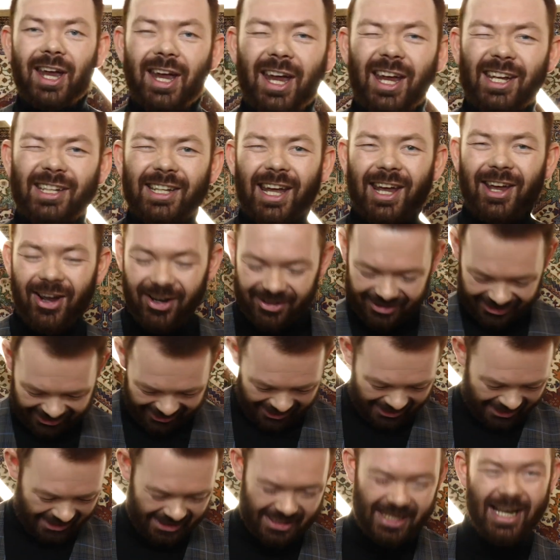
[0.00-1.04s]
Et d'ailleurs,
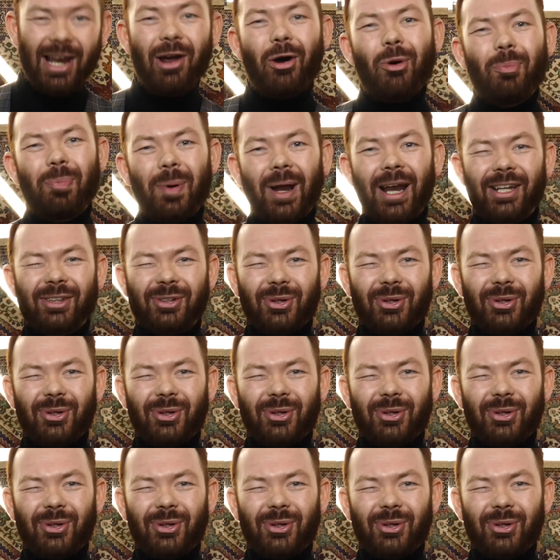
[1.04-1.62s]
stylé ou pas la